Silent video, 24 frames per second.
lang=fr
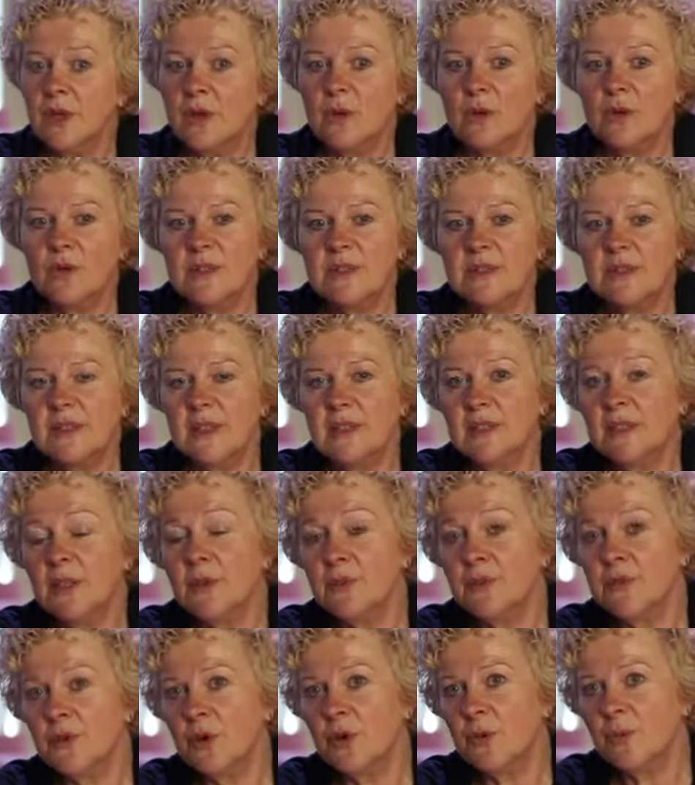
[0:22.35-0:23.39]
qu'on essaye
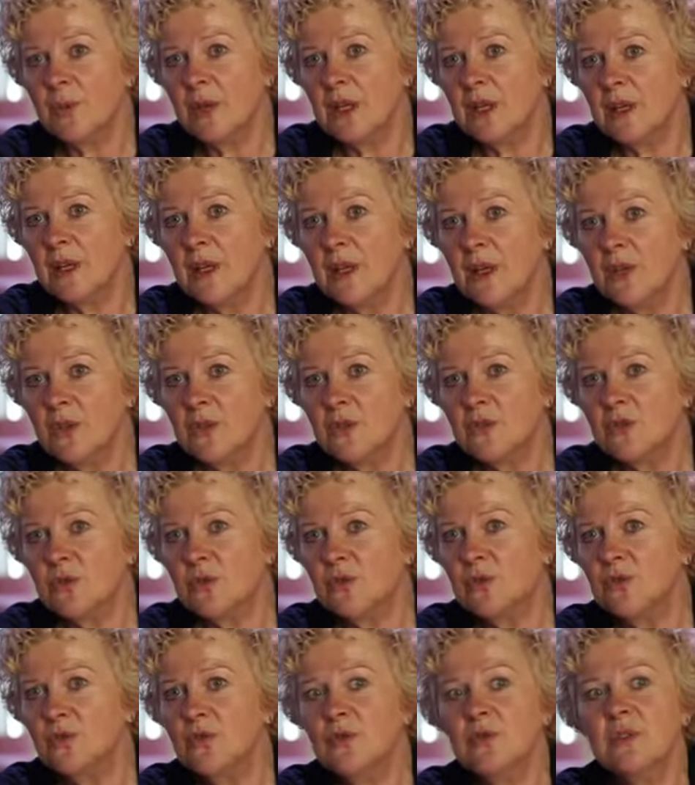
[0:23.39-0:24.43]
d'informer
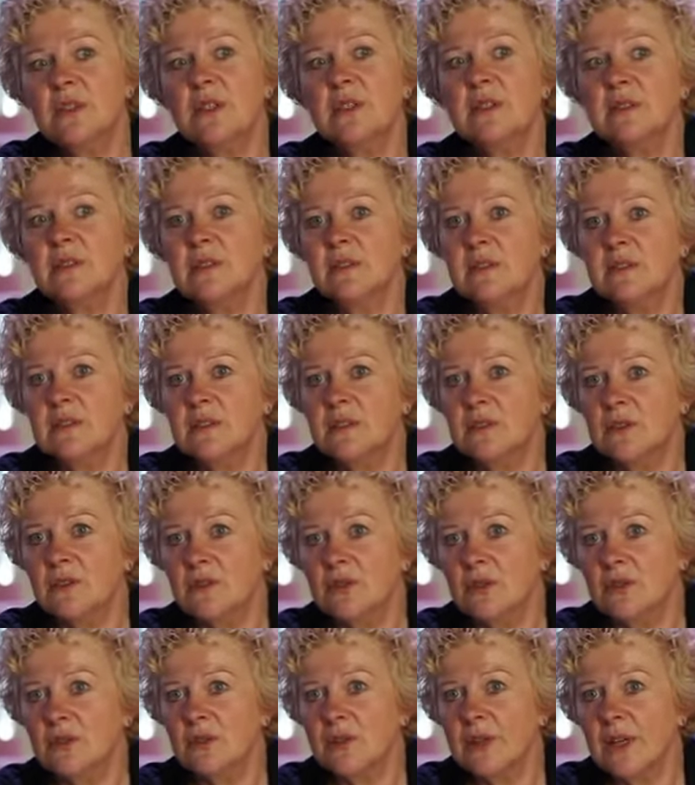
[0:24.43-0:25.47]
sur tout ce qui existe
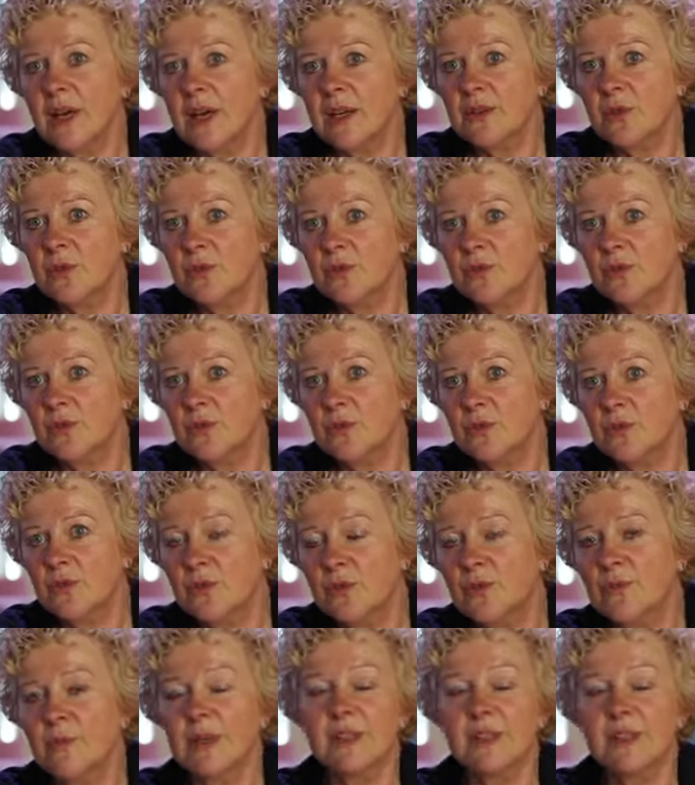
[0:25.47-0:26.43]
dans le cadre du,